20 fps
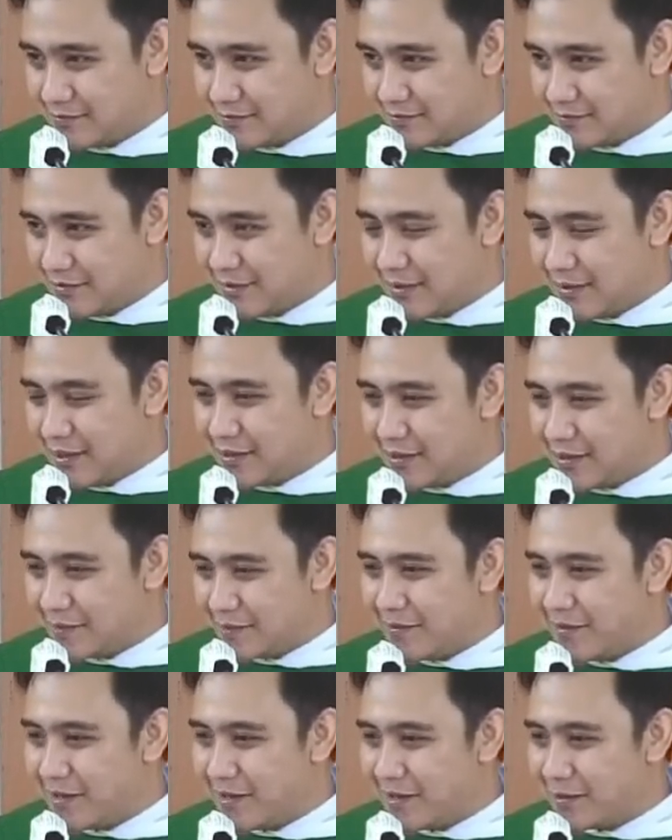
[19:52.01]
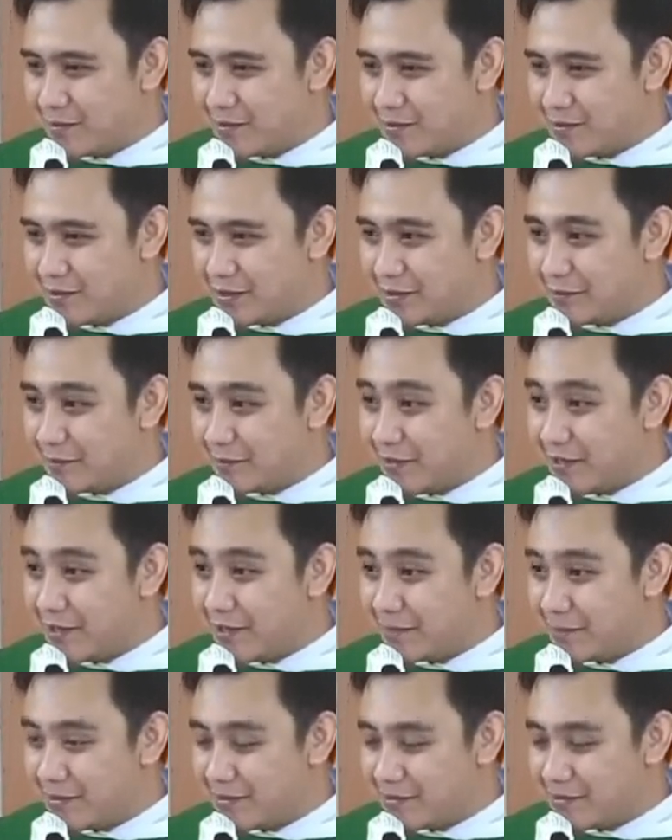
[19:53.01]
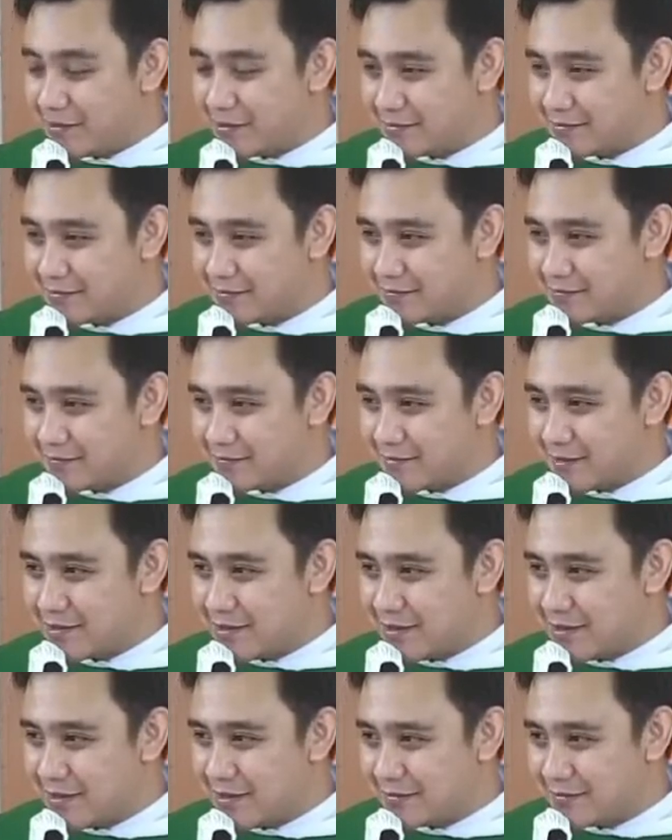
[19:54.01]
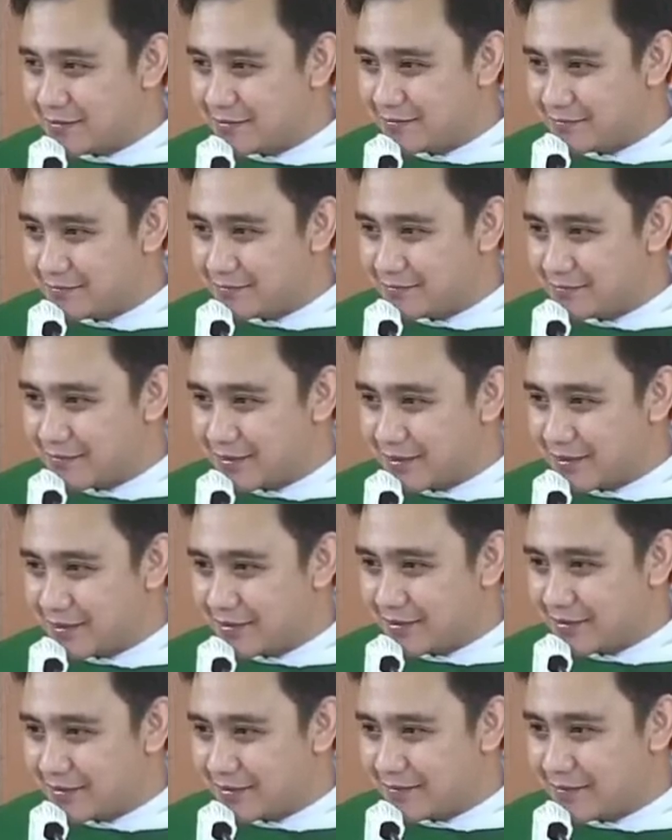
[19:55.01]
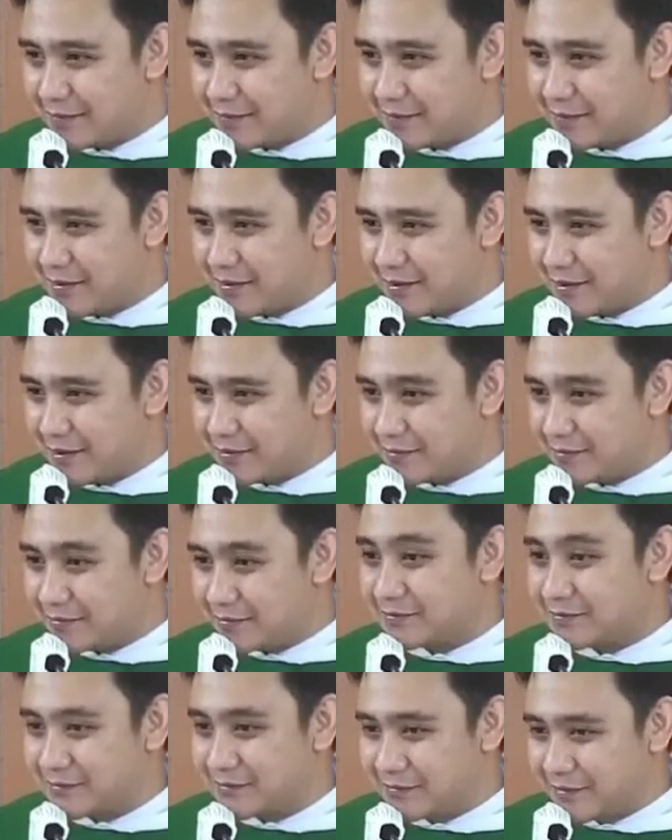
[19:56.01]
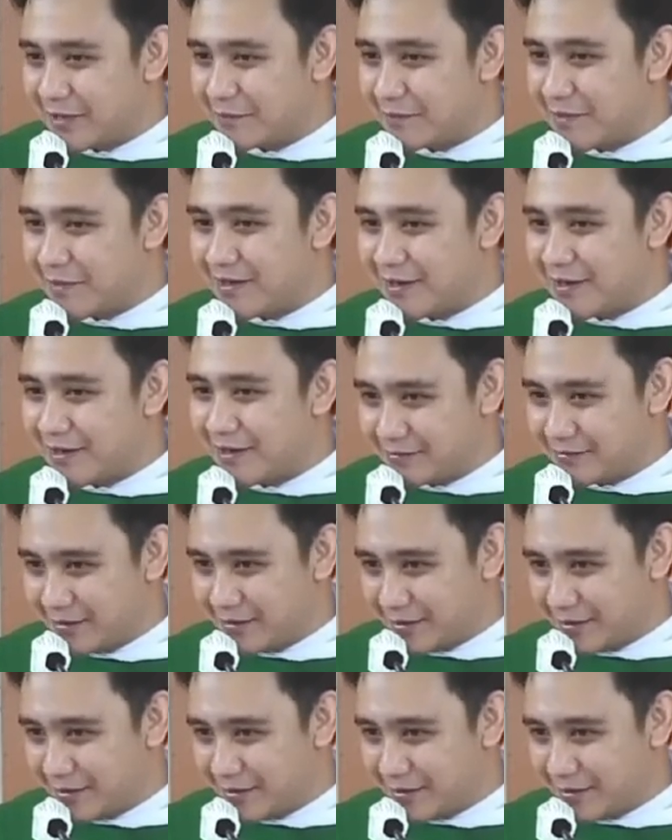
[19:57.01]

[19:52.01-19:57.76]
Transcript: Tidak hanya pegang kunci tapi pegang apa? Masih ingat? Ya, pegang thermal gun ya.